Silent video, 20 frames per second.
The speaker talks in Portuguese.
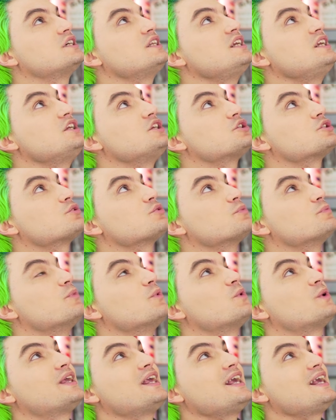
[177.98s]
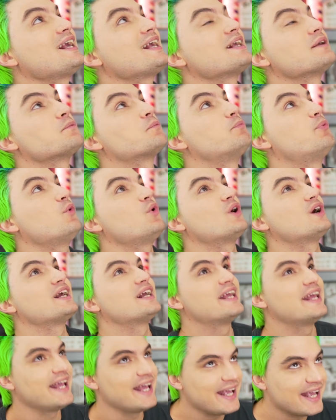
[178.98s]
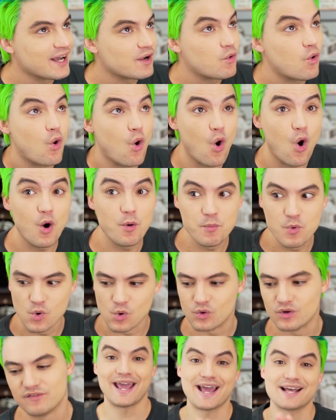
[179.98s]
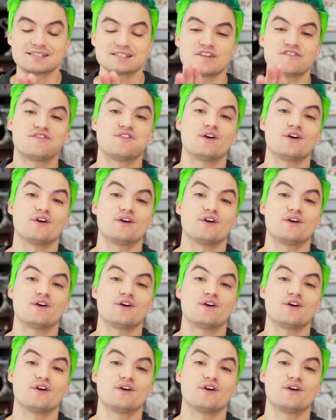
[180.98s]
Cristo, o que, por quê? como? Essa